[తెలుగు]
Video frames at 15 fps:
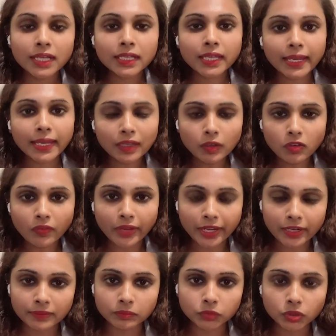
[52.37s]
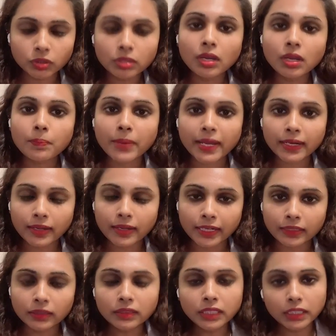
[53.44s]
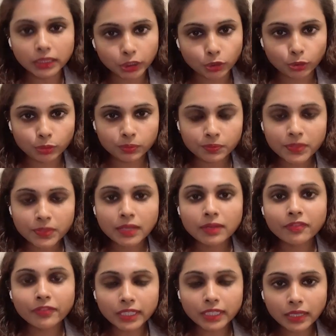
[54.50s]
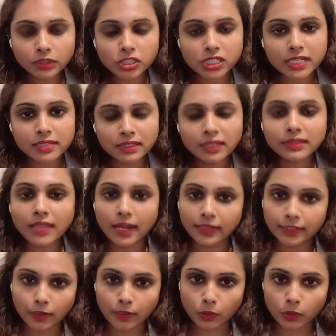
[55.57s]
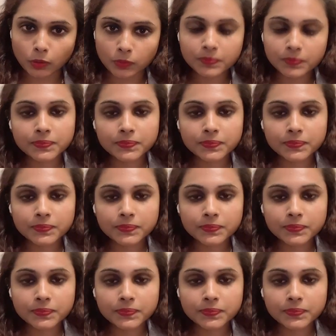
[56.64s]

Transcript: కేకలు వేయడంతో పరారైన నిందితుడు ఫిర్యాదు చేసిన తల్లిదండ్రులు